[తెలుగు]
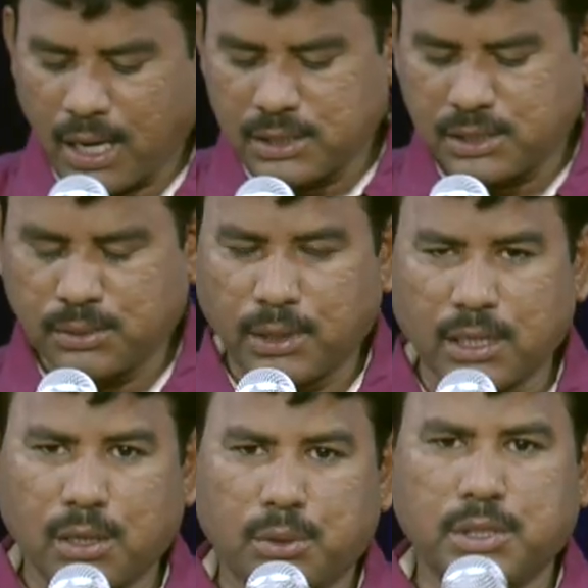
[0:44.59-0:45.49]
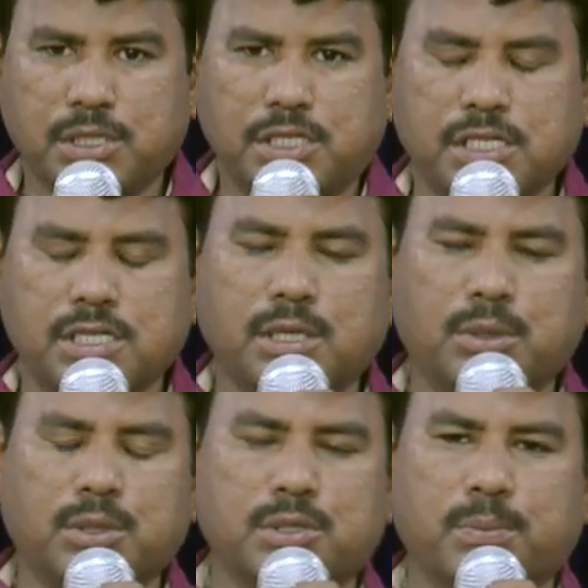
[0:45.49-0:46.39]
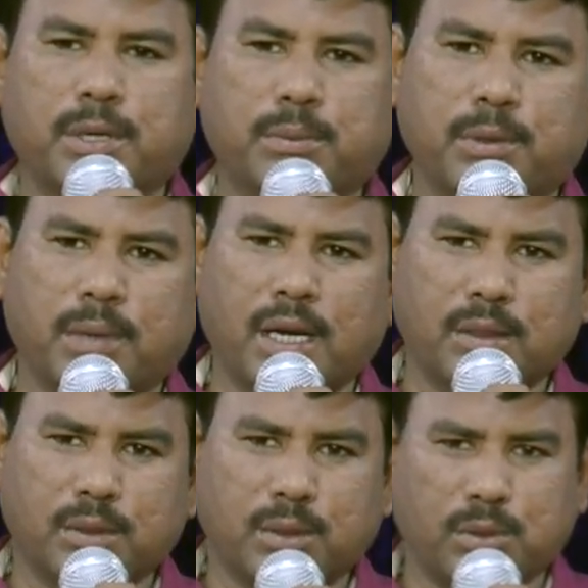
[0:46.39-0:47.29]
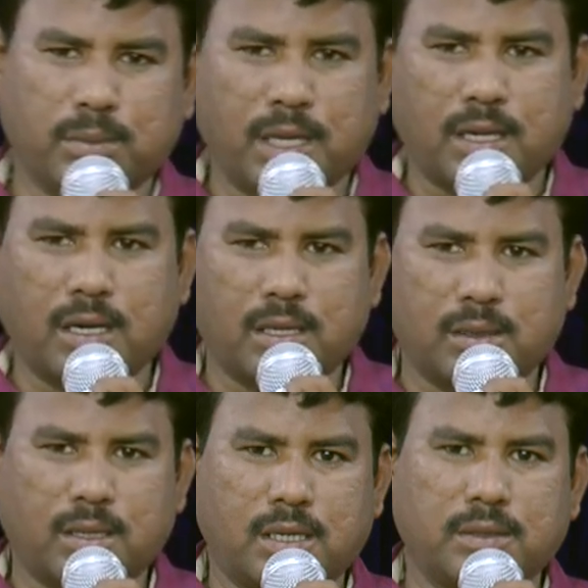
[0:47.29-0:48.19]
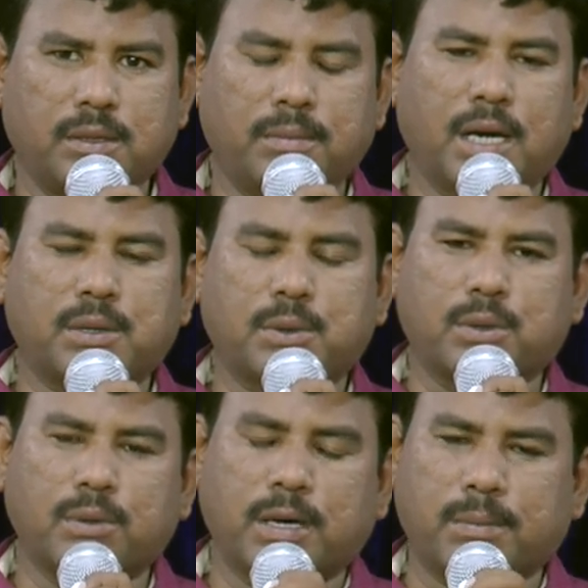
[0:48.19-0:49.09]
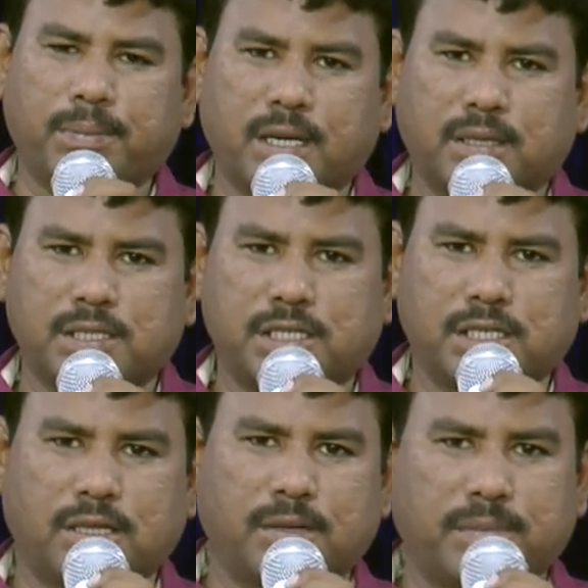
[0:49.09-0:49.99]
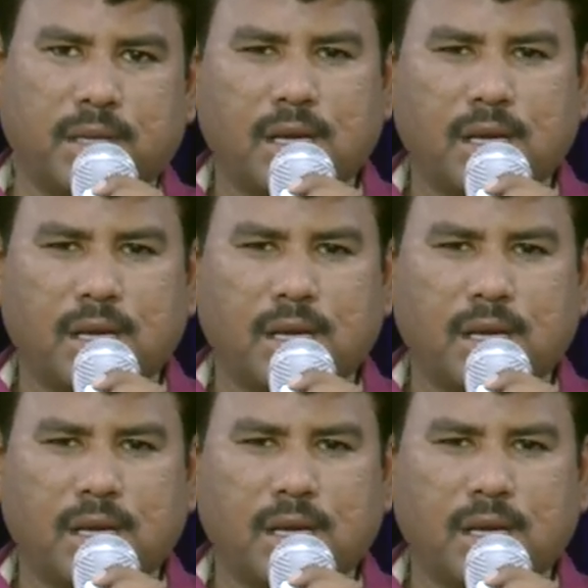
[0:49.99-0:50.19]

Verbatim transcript: ఆశీర్వాదాల గురించి ఈరోజు ప్రభు మనందరితో మాట్లాడుతున్నాడు ఈ మాట కొరకు మనం ప్రార్థన చేద్దాం